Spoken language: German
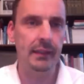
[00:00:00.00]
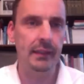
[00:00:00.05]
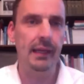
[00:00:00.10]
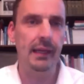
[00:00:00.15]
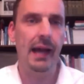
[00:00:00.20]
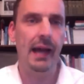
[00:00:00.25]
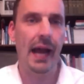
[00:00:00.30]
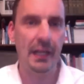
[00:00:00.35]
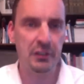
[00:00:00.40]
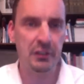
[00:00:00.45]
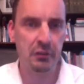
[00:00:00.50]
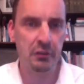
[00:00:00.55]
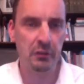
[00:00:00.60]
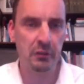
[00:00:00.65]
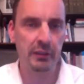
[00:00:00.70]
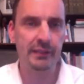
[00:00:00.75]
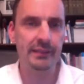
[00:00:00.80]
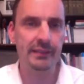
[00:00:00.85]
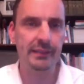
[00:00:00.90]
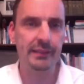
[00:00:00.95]
hat schon
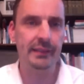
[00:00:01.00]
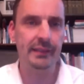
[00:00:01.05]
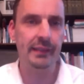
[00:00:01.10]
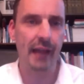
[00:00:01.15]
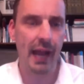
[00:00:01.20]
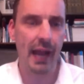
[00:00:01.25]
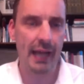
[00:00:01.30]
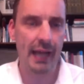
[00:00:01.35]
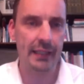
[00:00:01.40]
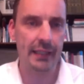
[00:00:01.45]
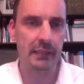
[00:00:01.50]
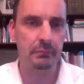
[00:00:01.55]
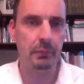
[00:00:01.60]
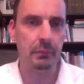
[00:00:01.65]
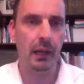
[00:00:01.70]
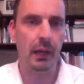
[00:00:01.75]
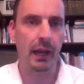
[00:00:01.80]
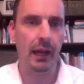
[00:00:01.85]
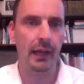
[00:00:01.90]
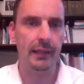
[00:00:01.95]
Risiken
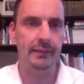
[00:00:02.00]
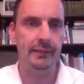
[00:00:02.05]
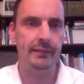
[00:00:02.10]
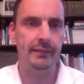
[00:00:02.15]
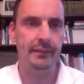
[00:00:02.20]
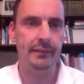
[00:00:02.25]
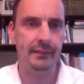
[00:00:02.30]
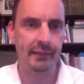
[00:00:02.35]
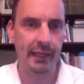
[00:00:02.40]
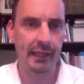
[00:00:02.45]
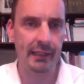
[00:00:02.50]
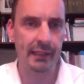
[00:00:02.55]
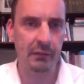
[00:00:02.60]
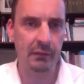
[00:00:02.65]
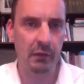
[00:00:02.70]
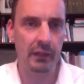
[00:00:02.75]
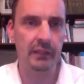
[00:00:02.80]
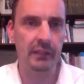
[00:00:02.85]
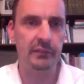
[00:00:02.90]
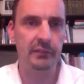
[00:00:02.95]
eingepreist, zeigt also
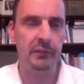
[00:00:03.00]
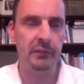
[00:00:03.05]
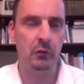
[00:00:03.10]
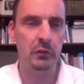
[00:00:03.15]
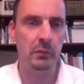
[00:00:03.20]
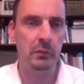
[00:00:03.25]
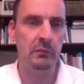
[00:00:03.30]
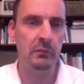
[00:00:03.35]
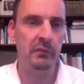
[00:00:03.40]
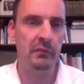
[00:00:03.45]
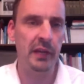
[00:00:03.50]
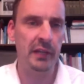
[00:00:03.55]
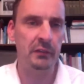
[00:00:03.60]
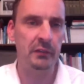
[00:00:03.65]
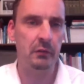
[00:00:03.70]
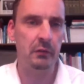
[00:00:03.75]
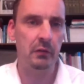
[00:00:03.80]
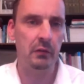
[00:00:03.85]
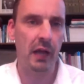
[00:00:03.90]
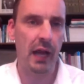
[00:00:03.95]
eine gewisse
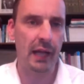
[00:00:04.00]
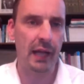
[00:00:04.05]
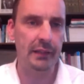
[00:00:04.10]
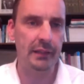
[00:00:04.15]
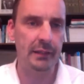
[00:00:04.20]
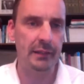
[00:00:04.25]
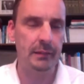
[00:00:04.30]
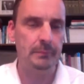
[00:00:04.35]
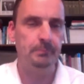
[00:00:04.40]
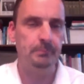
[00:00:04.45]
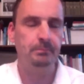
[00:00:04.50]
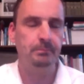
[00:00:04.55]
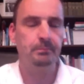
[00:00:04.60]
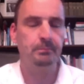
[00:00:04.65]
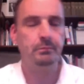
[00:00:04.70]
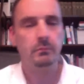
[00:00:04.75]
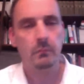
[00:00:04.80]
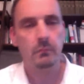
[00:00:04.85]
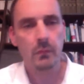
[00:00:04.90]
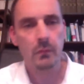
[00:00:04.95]
Unterbewertung an.
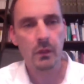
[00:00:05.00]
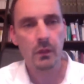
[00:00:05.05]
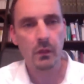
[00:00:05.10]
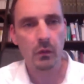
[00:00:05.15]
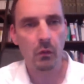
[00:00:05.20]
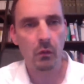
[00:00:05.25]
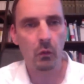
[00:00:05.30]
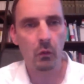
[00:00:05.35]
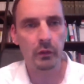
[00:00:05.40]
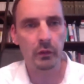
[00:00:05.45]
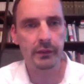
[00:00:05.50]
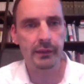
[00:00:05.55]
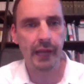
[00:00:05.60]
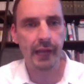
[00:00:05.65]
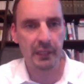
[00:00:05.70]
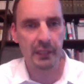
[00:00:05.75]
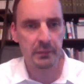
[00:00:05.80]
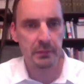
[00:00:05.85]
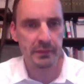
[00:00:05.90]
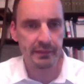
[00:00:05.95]
Und
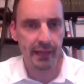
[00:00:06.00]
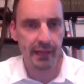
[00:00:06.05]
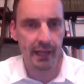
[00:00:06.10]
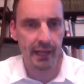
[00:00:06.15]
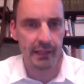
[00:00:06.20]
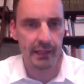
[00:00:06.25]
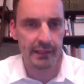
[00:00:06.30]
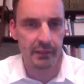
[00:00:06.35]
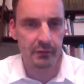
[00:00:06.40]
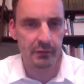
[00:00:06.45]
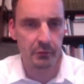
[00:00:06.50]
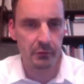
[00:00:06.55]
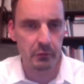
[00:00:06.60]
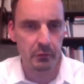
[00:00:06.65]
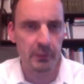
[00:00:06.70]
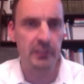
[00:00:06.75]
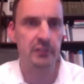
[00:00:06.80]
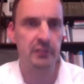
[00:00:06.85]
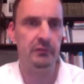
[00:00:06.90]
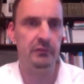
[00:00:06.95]
ganz speziell die
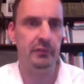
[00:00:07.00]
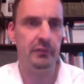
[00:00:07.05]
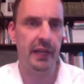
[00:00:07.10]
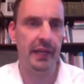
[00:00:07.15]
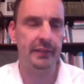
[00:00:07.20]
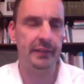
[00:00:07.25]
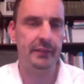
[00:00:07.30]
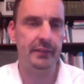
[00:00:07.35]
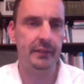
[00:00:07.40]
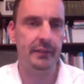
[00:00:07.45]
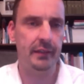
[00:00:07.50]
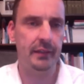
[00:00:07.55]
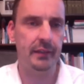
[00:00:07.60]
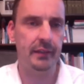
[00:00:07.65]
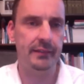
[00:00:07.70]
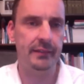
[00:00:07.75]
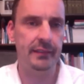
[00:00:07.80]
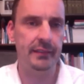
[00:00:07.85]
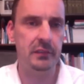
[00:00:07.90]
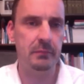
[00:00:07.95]
zyklischen Werte
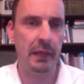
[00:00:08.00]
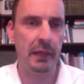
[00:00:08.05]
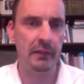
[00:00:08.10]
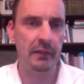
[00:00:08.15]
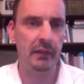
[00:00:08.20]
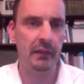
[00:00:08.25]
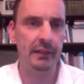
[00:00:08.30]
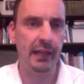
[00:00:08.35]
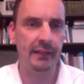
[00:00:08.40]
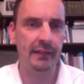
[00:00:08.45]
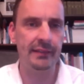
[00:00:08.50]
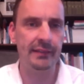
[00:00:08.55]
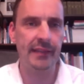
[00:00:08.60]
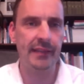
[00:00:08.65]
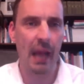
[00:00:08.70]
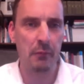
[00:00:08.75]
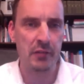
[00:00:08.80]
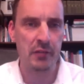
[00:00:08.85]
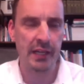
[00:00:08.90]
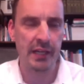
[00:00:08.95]
äh, sind spannender. Da sind
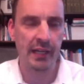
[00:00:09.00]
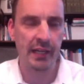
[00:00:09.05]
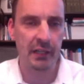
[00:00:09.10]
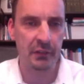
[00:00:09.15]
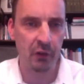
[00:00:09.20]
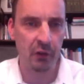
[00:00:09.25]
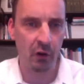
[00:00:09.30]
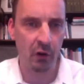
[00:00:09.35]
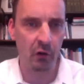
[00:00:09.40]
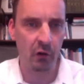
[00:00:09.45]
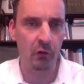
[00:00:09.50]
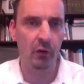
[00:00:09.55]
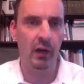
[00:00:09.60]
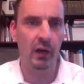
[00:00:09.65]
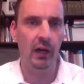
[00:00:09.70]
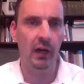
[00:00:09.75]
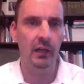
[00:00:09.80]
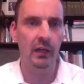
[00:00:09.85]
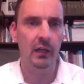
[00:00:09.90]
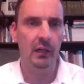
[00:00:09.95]
die Abschläge halt noch
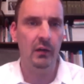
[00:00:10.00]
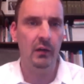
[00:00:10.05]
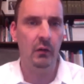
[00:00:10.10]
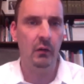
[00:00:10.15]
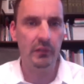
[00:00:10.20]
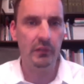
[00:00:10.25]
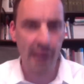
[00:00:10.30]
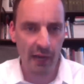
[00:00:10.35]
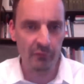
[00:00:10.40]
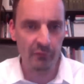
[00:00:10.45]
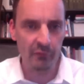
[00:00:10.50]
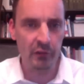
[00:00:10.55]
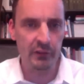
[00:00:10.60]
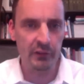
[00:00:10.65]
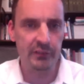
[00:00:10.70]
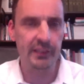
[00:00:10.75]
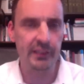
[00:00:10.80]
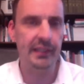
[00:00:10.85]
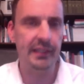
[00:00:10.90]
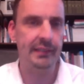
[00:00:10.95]
höher. Und da haben wir
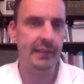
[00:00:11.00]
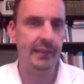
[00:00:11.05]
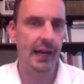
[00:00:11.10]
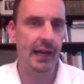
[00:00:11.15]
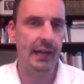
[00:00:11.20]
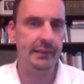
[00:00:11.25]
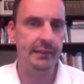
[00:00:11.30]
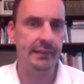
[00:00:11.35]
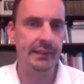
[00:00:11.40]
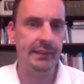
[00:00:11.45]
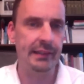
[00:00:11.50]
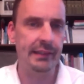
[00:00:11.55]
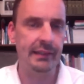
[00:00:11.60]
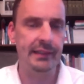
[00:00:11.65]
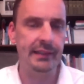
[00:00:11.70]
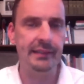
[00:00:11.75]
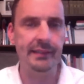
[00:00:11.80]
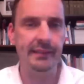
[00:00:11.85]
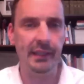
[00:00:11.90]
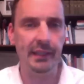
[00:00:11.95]
uns in der Tat den
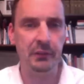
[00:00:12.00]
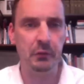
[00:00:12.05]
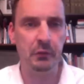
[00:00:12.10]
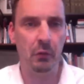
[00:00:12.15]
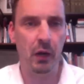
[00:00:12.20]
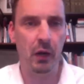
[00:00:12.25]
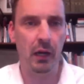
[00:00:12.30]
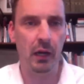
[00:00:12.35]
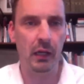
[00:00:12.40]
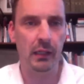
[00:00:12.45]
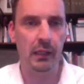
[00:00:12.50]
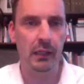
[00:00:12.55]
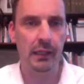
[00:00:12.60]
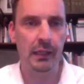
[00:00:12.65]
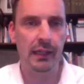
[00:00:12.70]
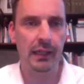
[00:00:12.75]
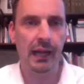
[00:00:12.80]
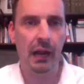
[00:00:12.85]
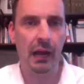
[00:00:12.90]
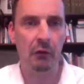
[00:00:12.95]
Energiesektor
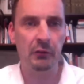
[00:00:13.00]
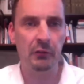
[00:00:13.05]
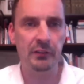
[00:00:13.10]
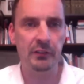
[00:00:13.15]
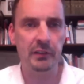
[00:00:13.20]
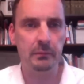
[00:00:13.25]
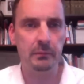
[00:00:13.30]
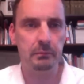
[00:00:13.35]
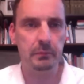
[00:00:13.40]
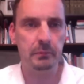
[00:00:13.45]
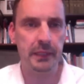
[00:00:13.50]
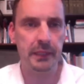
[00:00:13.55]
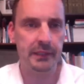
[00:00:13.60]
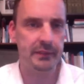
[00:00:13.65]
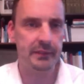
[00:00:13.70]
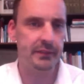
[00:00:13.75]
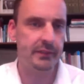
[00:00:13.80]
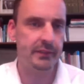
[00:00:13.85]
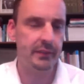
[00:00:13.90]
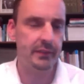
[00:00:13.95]

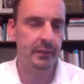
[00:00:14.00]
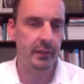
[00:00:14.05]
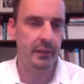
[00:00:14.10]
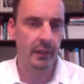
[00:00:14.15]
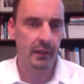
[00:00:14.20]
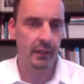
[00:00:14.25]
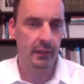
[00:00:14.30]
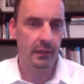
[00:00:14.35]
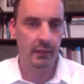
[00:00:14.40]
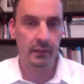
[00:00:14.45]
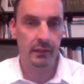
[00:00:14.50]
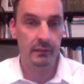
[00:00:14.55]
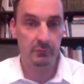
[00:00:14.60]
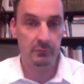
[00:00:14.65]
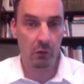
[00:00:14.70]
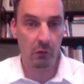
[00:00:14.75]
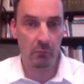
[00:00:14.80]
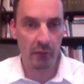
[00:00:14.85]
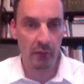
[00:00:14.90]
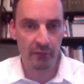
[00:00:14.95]
rausgepickt. Äh,
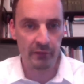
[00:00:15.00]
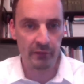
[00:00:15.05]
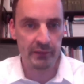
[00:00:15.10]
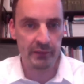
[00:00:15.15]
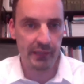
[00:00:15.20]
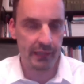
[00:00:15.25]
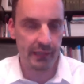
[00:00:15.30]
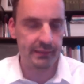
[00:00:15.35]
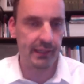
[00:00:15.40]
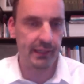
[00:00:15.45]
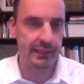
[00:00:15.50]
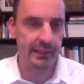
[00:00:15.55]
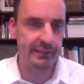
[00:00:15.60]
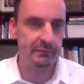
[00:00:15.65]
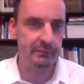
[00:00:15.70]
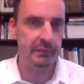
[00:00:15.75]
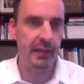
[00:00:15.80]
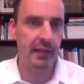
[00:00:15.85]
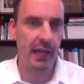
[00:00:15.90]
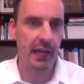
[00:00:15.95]
Warren Buffett hat ja in
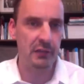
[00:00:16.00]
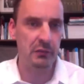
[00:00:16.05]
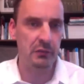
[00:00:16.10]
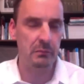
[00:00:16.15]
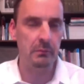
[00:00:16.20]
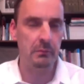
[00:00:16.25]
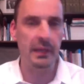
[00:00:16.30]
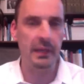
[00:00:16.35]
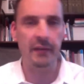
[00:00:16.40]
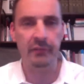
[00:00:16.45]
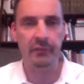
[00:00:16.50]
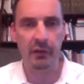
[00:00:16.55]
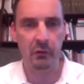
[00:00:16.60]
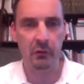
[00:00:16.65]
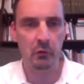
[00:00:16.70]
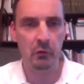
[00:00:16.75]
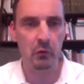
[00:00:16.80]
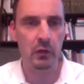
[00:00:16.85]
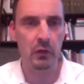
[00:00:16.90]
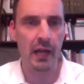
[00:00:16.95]
diesem Jahr schon
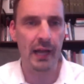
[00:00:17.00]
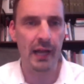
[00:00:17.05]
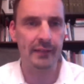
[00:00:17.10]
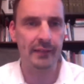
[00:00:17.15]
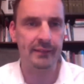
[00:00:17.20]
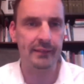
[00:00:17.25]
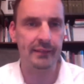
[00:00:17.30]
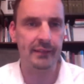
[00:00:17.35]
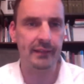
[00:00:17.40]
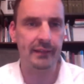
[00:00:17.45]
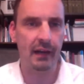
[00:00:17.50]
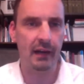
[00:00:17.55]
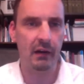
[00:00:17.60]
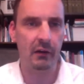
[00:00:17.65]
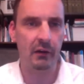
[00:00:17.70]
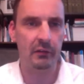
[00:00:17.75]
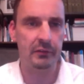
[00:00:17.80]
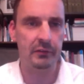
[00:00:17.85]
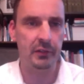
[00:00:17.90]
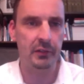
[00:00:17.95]
mehrfach Ölaktien
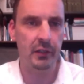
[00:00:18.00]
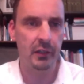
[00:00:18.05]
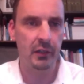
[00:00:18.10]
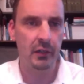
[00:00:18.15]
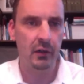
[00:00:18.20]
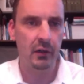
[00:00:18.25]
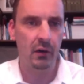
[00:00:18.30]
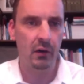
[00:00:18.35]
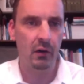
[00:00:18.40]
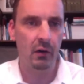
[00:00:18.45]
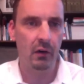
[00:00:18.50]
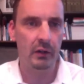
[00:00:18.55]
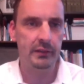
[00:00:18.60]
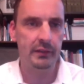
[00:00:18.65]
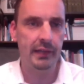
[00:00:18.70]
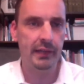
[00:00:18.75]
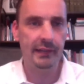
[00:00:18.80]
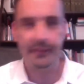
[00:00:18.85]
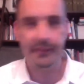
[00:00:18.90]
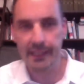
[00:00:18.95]
gekauft.
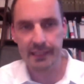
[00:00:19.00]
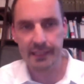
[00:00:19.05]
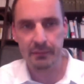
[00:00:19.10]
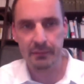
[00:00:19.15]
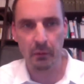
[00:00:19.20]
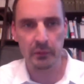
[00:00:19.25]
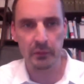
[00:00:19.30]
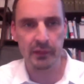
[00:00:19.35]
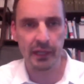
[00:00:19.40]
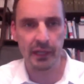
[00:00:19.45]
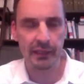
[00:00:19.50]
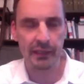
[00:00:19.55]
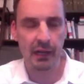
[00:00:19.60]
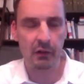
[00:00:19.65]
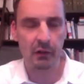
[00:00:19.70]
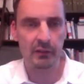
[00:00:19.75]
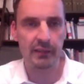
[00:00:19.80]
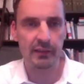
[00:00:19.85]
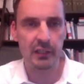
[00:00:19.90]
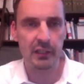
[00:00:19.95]
Und da sehe ich momentan
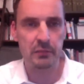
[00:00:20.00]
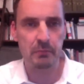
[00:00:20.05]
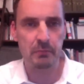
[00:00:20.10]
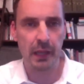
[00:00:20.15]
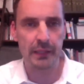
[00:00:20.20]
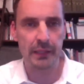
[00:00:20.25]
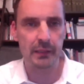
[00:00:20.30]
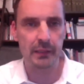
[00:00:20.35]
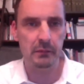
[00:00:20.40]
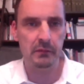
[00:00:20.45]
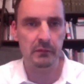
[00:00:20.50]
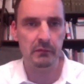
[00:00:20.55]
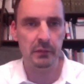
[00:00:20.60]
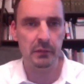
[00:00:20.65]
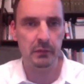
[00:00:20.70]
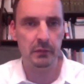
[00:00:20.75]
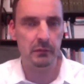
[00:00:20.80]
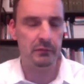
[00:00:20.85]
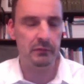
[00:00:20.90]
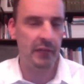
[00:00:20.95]
auch sehr spannende Be
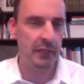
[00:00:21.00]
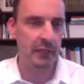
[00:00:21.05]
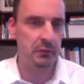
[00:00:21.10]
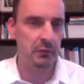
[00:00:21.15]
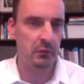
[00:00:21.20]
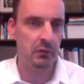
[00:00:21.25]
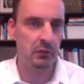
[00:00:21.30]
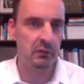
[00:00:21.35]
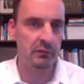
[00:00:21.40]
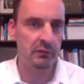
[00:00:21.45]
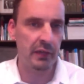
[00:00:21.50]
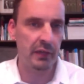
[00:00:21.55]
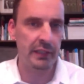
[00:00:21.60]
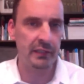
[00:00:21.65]
äh, Bewertungen, wenn ich